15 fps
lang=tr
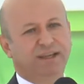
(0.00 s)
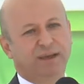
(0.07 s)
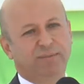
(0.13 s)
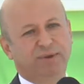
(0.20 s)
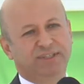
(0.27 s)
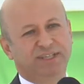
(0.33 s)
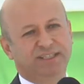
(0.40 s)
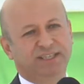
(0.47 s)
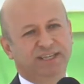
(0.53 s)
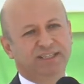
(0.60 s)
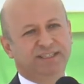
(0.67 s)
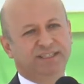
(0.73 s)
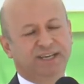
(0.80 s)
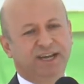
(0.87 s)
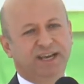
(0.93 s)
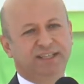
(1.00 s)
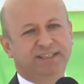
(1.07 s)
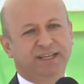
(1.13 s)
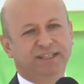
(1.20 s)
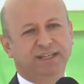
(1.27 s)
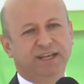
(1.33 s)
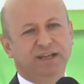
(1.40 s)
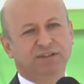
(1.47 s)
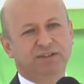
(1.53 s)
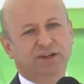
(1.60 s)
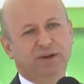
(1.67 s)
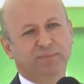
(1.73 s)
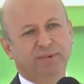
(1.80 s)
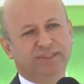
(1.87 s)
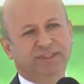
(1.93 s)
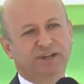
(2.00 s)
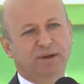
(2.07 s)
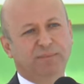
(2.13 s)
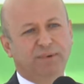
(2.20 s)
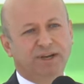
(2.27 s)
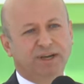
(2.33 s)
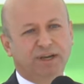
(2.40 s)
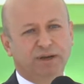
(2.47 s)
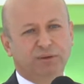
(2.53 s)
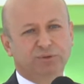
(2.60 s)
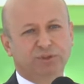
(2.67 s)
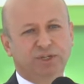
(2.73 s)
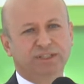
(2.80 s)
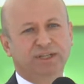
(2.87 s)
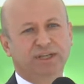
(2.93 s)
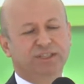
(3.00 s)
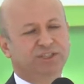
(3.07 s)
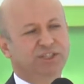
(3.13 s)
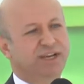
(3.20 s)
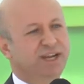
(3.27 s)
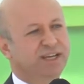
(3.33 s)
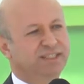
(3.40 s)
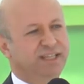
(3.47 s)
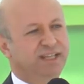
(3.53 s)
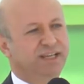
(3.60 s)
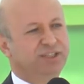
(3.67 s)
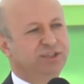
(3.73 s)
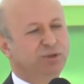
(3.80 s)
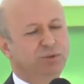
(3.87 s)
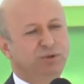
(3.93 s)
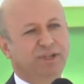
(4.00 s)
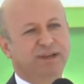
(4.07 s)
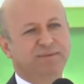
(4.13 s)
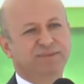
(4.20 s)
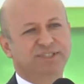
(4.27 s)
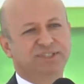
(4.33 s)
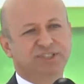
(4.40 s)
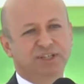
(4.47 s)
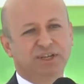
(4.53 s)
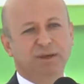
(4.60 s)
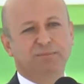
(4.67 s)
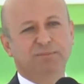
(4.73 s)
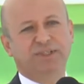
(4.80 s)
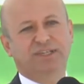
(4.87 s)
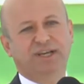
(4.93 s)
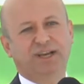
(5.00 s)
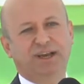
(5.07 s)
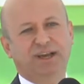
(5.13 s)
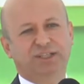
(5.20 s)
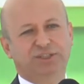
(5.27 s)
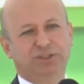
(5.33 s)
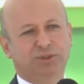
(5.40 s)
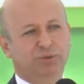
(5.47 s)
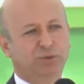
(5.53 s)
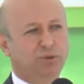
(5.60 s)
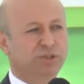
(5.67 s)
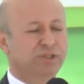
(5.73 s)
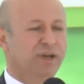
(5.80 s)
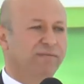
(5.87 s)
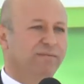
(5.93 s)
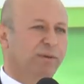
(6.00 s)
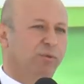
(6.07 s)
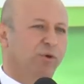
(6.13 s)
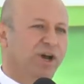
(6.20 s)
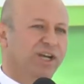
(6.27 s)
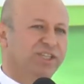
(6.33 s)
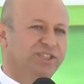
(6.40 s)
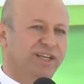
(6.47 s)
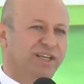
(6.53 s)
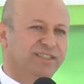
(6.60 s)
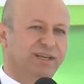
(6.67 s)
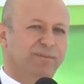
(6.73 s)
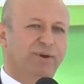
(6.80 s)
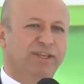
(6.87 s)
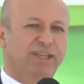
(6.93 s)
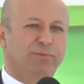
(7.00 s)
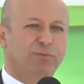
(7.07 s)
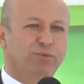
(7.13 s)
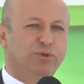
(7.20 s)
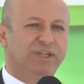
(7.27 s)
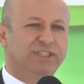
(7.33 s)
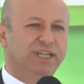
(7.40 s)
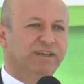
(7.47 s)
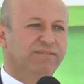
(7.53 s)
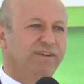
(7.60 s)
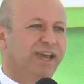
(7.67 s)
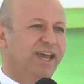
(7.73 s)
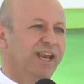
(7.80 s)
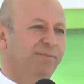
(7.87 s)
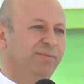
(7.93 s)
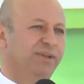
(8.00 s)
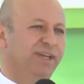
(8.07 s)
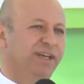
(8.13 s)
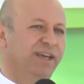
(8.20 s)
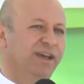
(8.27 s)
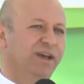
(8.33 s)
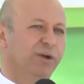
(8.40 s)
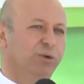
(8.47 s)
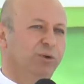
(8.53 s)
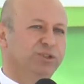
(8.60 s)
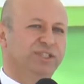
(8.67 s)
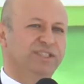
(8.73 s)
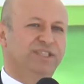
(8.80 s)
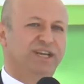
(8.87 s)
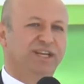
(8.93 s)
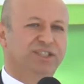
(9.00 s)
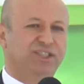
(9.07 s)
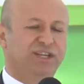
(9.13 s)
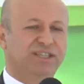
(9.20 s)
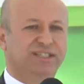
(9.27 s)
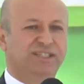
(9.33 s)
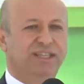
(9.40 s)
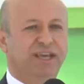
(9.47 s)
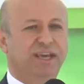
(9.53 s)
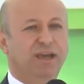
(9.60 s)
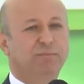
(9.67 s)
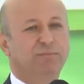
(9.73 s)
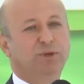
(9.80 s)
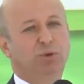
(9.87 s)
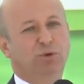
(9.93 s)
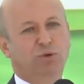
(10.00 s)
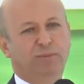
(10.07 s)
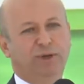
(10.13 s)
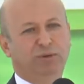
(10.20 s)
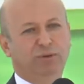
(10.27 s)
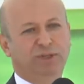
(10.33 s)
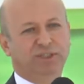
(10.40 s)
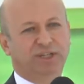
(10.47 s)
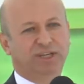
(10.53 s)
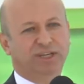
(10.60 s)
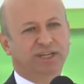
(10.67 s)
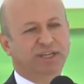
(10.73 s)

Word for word: ebediyete intikal eden, rahmeti rahmana kavuşan cenazeler için, ölülerimiz için bir tane ağaç dikiyoruz. Ve bu ağaçlar zamanla büyüyecek ve her biri koca sıranın içerisinde bir orman olacak.